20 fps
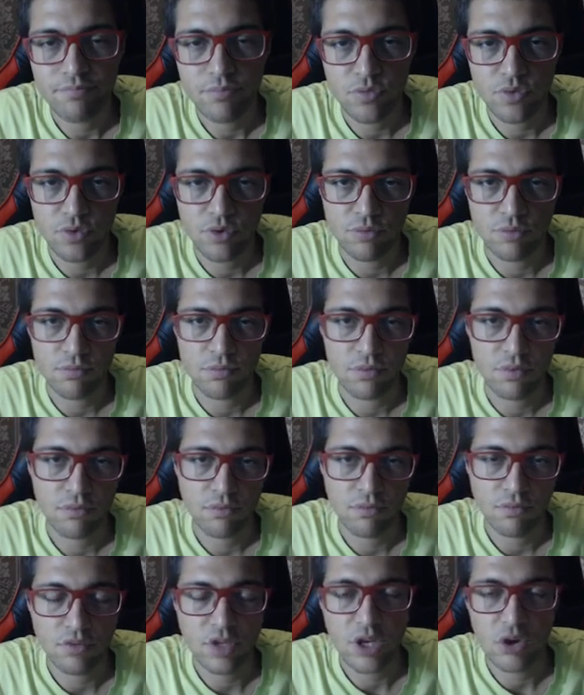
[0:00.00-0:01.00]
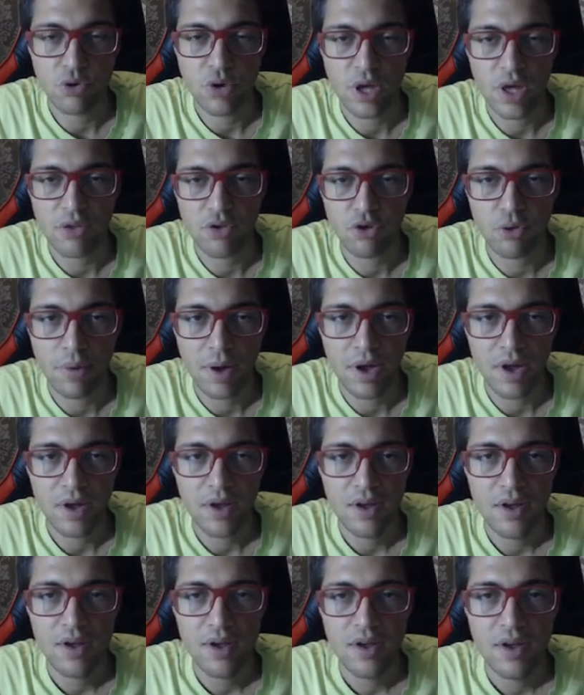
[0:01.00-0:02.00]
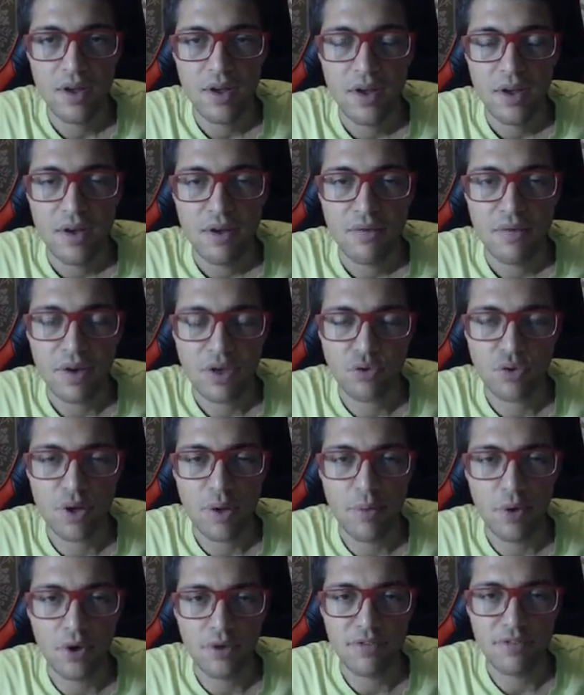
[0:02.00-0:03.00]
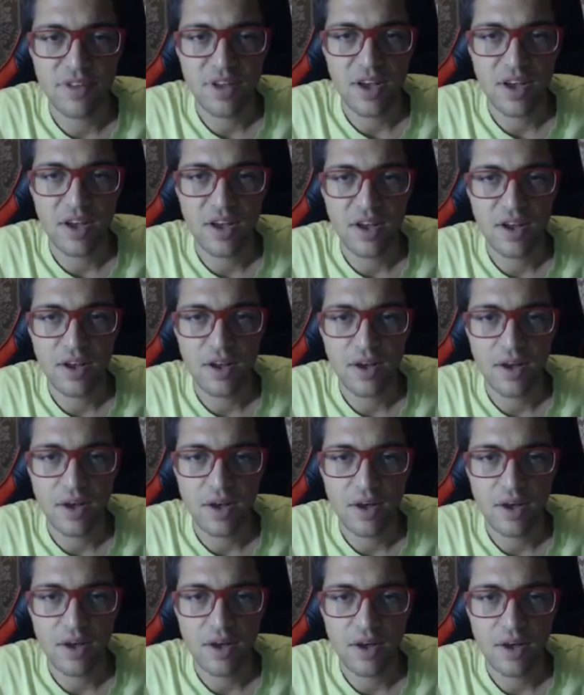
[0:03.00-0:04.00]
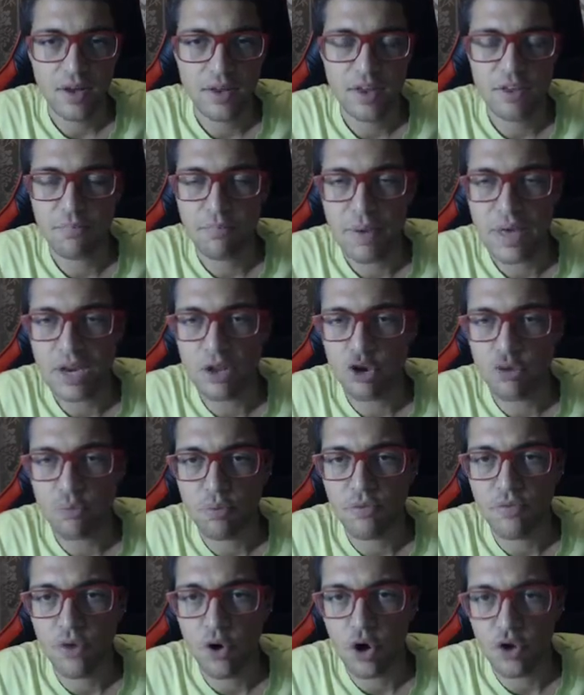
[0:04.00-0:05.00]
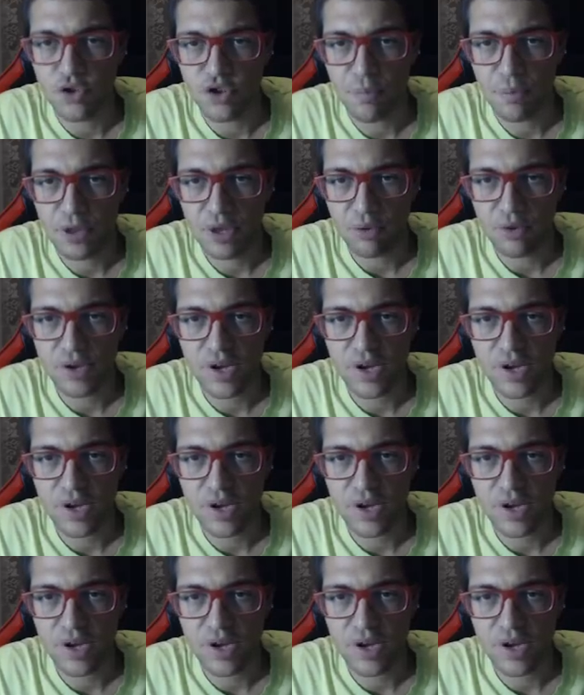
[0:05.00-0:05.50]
già l'ho detto, ma faccio una mossa uh, di spirito più forte rispetto a quella